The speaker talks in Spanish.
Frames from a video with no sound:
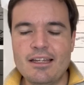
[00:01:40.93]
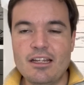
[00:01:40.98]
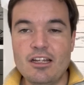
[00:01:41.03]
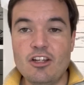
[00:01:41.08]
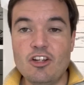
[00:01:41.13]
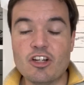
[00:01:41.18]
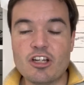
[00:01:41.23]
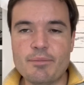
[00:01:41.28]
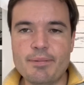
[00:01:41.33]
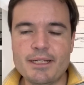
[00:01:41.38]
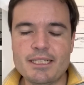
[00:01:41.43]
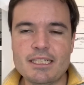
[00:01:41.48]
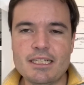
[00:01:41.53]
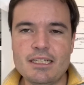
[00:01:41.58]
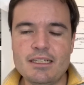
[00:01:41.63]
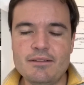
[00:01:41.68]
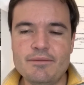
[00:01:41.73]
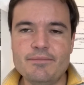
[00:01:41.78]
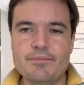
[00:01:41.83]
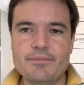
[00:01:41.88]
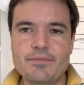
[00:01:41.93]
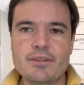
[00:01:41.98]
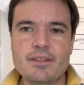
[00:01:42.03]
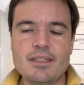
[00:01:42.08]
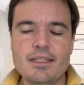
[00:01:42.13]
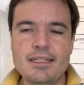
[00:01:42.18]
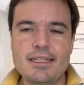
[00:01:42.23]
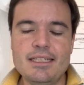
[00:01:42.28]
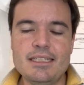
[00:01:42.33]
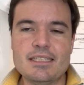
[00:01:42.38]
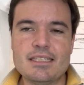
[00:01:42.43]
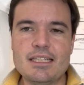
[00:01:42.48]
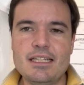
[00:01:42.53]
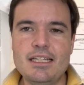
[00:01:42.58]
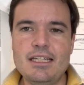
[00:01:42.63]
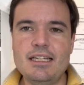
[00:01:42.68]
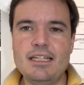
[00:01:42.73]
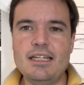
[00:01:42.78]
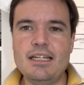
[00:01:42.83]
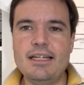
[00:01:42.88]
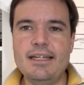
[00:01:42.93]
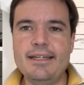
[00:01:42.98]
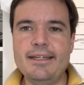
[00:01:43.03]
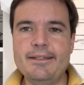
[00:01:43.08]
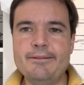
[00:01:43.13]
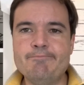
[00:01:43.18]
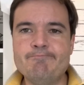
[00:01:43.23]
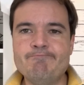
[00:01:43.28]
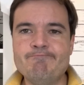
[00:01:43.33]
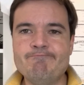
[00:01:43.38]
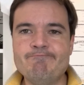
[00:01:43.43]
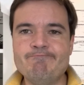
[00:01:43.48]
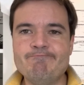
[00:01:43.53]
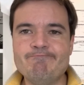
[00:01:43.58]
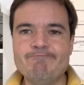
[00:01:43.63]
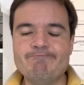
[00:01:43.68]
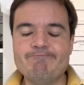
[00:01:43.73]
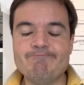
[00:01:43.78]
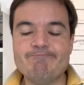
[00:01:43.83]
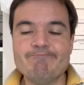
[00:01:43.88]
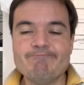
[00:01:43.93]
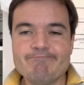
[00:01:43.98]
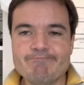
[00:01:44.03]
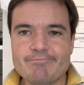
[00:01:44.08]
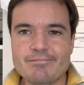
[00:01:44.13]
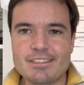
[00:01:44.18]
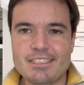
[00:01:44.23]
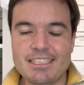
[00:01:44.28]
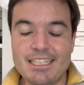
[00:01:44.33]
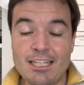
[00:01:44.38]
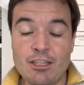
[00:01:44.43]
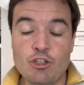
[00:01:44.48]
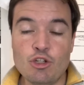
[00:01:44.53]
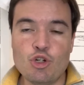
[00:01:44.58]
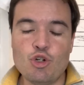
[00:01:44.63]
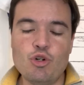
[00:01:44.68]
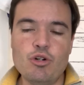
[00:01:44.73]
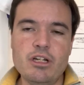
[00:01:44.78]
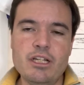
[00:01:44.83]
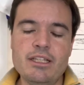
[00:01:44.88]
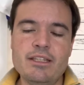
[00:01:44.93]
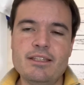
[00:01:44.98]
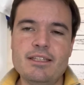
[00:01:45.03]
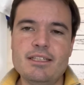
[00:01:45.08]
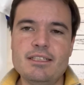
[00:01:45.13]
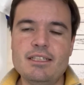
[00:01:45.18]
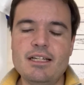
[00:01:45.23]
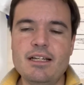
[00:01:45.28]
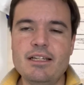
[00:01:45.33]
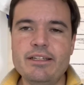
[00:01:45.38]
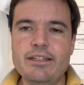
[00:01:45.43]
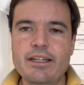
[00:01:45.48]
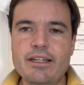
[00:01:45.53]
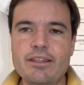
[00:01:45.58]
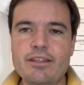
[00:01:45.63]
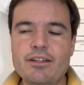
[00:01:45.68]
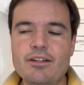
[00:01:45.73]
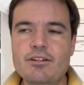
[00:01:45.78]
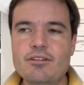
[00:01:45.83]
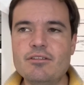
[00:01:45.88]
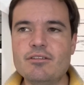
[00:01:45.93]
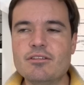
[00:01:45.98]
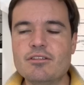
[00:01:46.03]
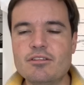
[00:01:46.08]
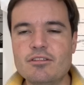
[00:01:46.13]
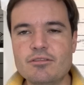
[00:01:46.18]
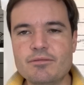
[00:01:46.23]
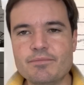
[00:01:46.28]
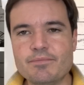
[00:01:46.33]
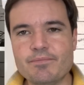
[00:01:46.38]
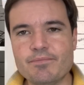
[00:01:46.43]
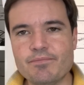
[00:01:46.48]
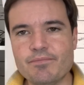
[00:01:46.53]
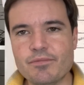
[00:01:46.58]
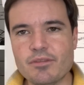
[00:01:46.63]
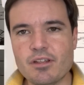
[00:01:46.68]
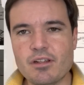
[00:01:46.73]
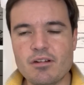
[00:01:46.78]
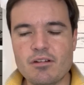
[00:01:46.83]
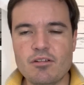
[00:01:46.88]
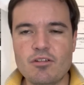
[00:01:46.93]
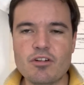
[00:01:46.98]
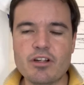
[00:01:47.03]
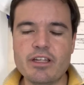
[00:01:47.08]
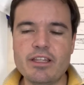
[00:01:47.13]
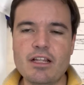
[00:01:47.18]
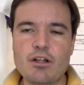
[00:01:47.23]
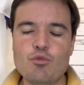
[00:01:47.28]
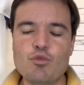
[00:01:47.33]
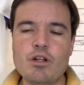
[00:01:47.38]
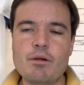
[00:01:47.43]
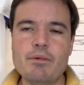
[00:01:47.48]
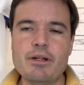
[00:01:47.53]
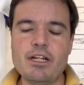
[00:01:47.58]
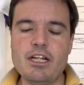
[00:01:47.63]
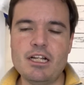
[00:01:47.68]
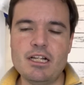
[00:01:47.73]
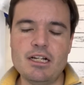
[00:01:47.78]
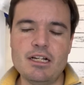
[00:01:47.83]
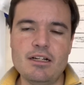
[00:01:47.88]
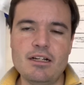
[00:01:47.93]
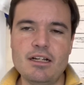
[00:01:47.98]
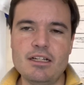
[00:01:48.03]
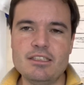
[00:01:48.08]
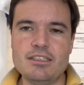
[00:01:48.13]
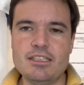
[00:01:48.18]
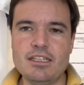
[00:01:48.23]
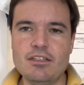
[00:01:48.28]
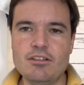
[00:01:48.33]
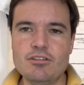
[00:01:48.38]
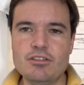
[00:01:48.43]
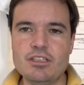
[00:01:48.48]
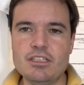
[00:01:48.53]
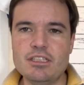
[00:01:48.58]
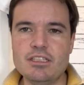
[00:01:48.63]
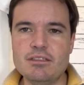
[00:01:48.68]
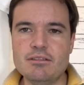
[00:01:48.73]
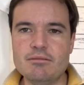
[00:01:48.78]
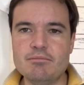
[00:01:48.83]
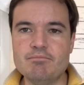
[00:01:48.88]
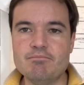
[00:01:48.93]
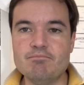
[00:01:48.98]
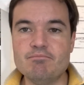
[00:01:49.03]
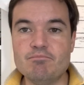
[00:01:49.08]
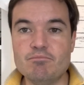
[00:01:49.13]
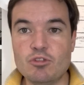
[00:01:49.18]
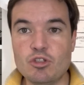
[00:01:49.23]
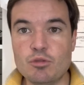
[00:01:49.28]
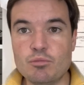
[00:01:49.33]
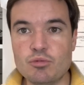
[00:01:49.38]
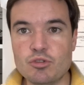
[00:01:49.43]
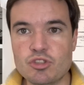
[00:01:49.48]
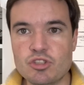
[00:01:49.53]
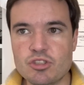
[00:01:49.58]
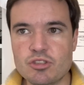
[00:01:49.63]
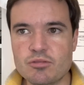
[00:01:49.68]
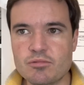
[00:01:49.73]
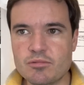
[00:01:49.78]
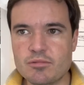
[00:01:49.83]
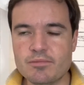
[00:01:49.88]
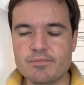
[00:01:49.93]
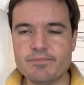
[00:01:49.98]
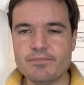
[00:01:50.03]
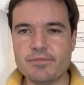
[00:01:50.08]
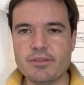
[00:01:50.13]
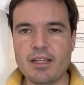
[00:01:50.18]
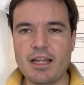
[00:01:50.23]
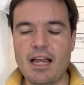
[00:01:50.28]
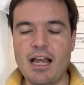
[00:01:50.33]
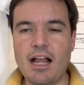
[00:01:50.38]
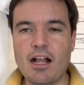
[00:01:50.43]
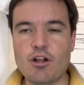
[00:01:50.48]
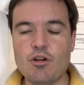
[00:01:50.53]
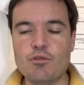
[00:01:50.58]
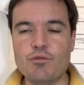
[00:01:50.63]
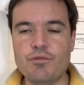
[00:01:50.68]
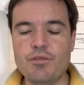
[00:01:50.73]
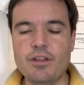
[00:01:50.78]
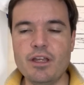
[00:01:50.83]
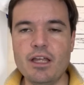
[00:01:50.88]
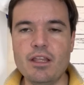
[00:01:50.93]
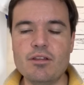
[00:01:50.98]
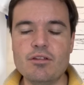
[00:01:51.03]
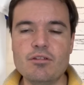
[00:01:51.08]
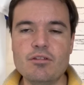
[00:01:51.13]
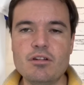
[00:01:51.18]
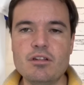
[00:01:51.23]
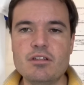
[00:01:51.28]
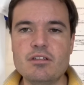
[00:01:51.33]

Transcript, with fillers: Lo que pasa es que em, siendo coherente esa alineación con lo que de alguna manera Ancelotti mm, bueno, pues, ha confiado ¿no?